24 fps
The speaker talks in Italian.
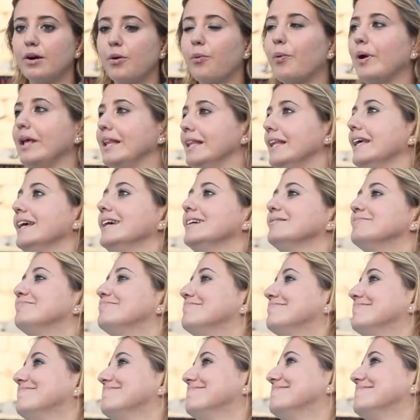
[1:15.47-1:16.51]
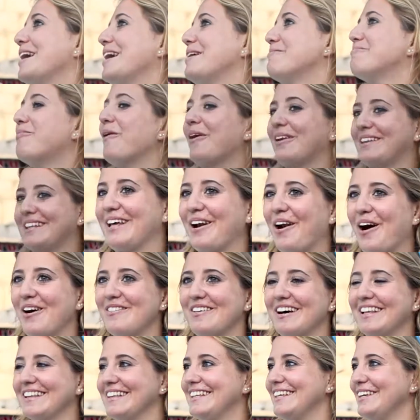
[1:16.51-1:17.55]
Quindi porterò
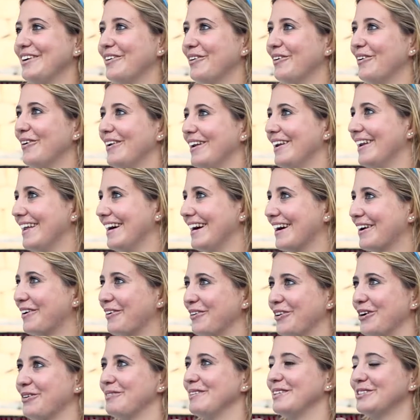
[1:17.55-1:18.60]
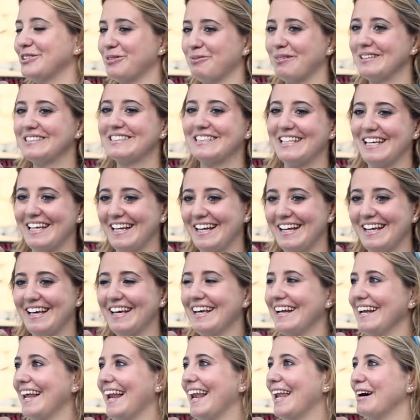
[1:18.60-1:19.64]
avanti io il cognome
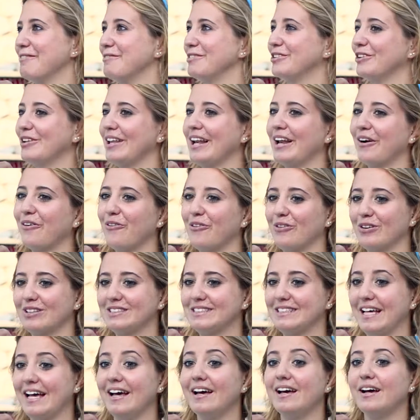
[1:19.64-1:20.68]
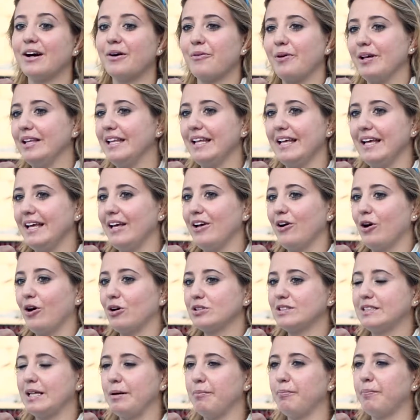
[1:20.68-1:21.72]
Somaschini nell'ambito delle corse, quindi ho
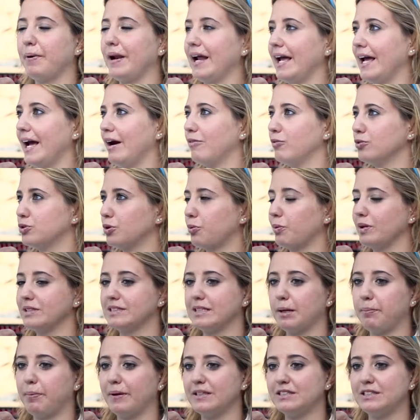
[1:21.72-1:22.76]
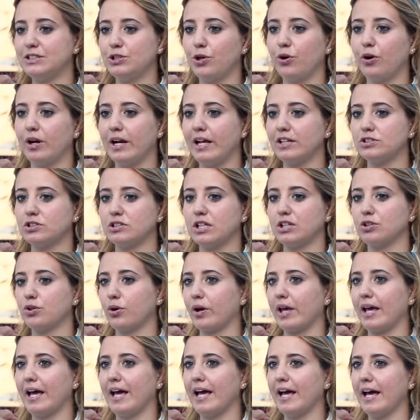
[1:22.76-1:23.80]
sempre avuto questa passione, soltanto
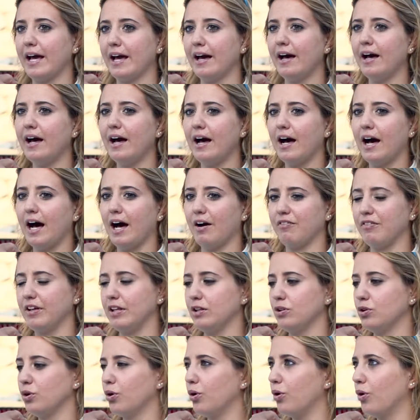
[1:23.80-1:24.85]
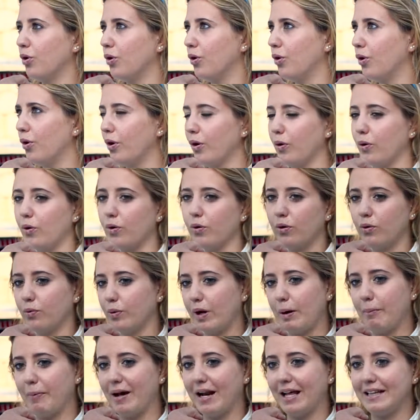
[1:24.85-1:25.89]
che avendo
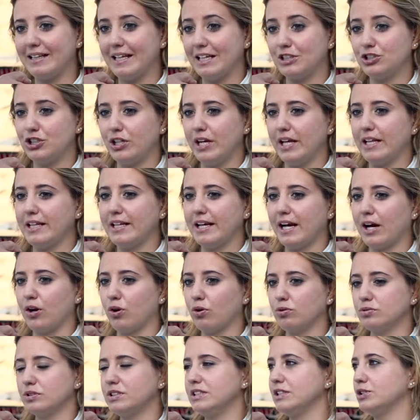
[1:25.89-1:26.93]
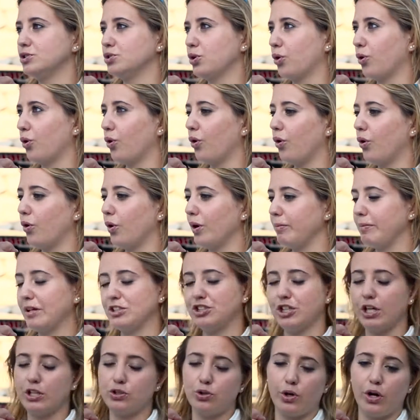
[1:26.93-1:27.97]
una malattia genetica sono, i miei
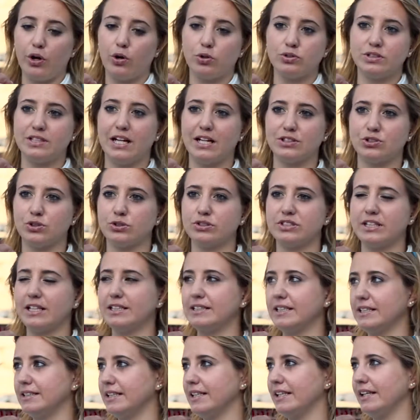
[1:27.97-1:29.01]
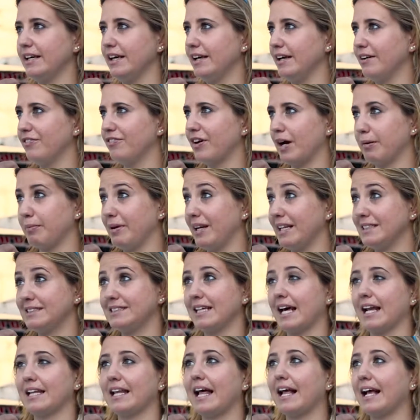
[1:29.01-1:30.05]
genitori non se la sono sentiti di farmi
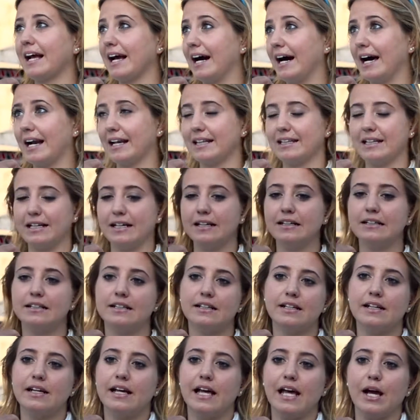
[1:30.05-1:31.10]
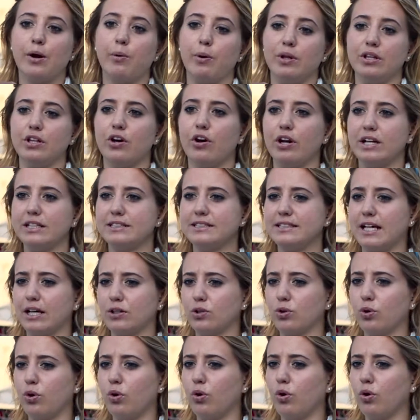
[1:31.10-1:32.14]
iniziare dal kart e quindi ho
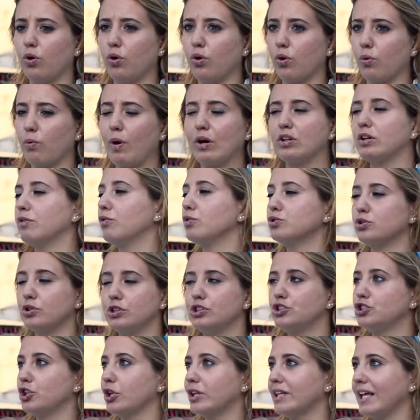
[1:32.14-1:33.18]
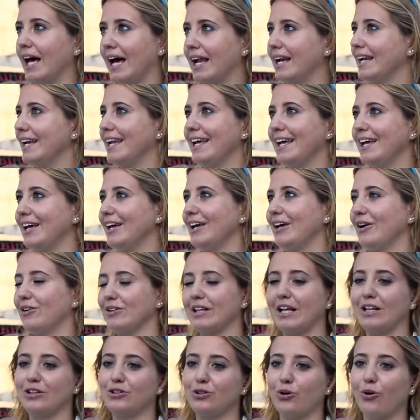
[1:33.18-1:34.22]
iniziato, quando ho avuto 18 anni ho
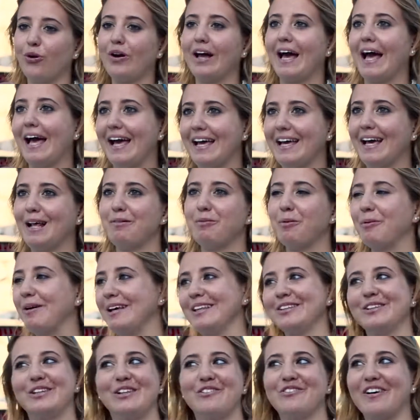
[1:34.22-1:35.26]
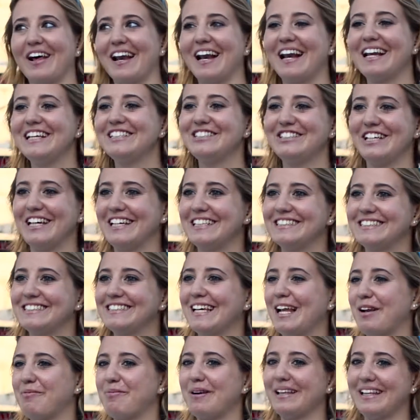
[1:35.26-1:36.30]
detto ok è il momento di fare la
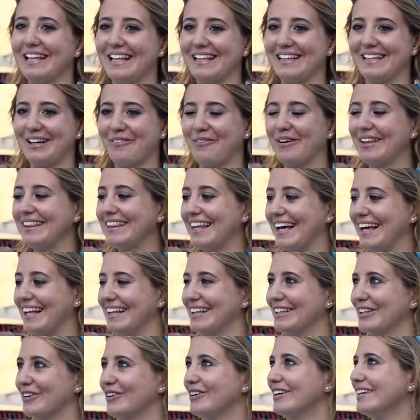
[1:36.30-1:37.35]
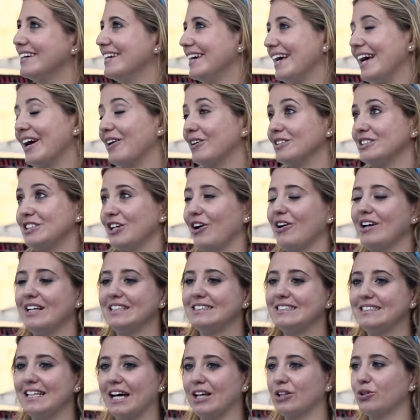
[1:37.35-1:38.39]
licenza, la patente e quant'altro e così ho
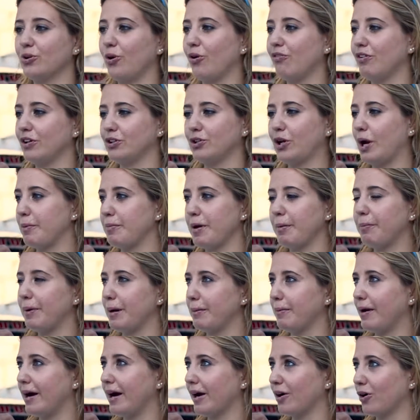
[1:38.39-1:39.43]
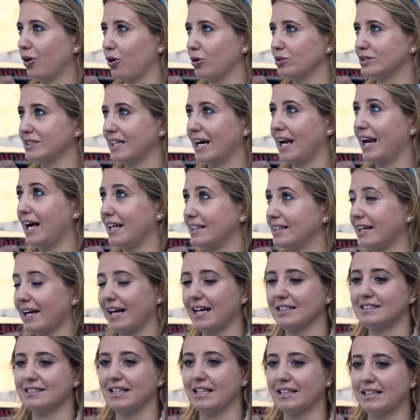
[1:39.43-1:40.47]
iniziato, ho fatto la mia prima cronoscalata
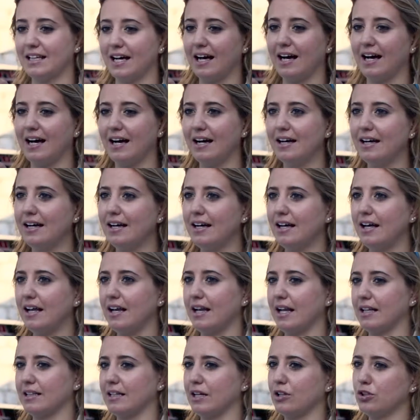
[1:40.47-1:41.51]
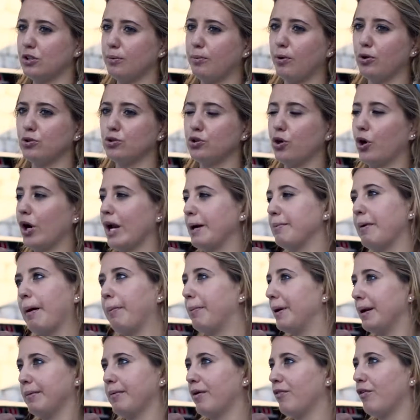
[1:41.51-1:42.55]
che è stata la Trento Bondone ma
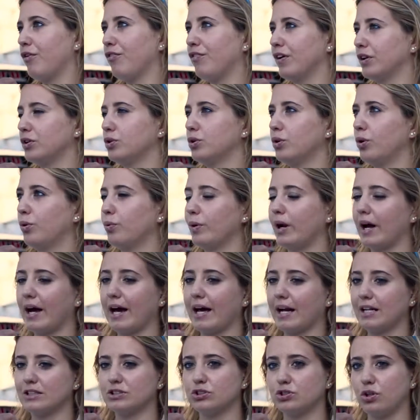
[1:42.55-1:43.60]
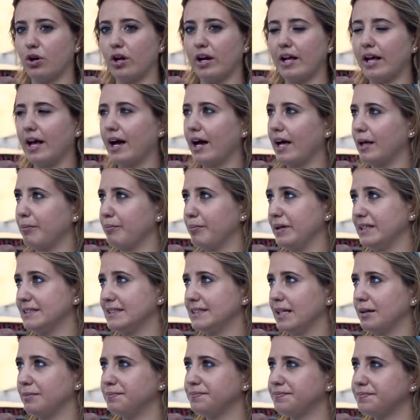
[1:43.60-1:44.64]
prima avevo fatto una gara storica in
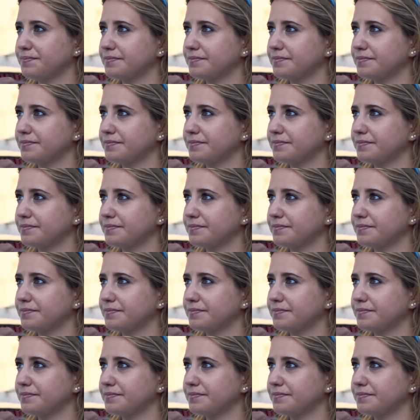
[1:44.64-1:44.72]
pista.